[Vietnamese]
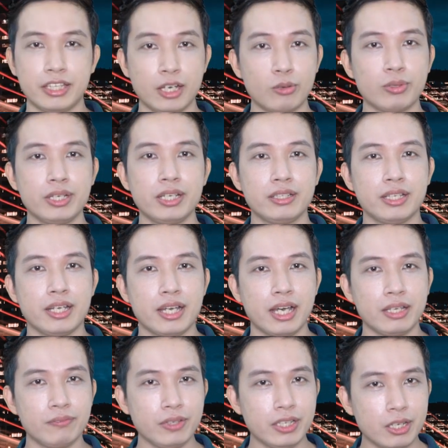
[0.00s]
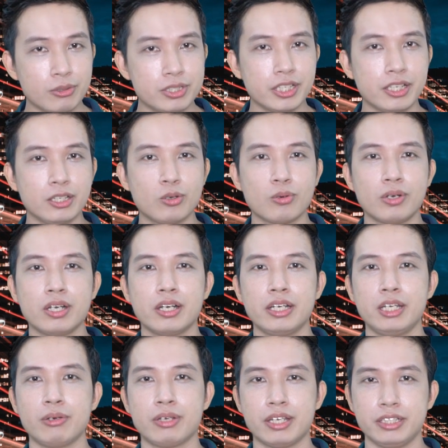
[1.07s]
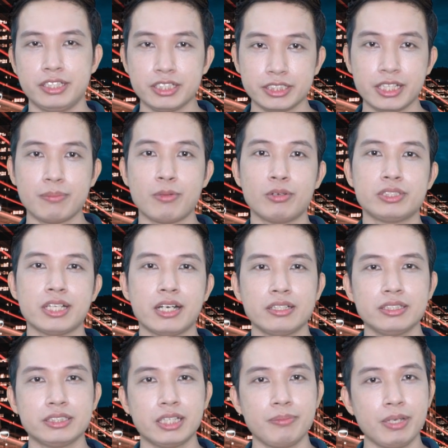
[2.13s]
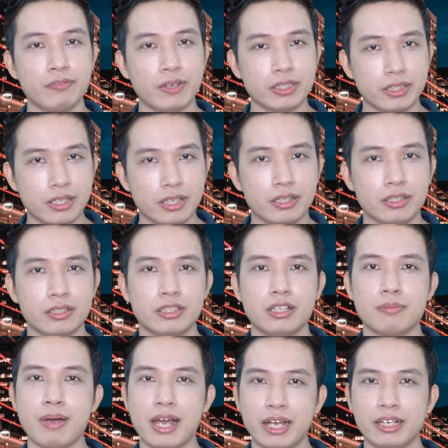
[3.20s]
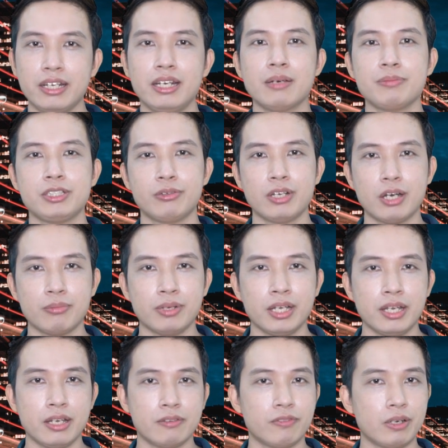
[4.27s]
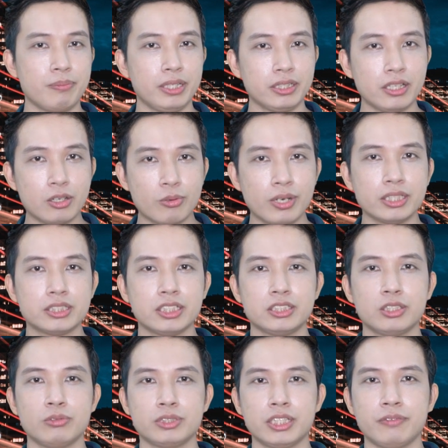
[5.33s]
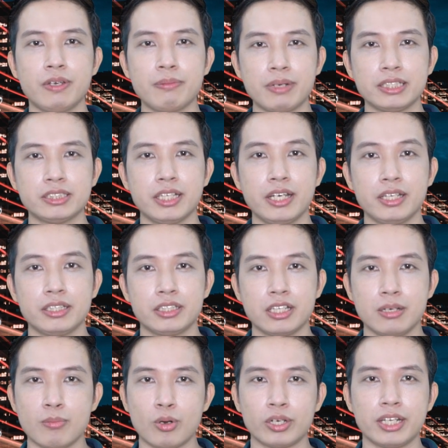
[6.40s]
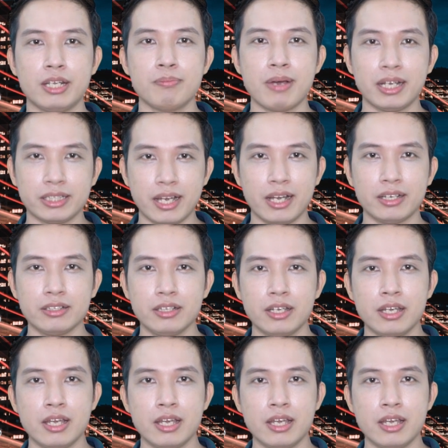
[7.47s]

Theo quy định, hành vi nêu trên của người điều khiển chiếc xe màu trắng sẽ bị phạt tiền từ 3 đến 5 triệu đồng và bị tước quyền sử dụng giấy phép lái xe từ 1 đến 3 tháng.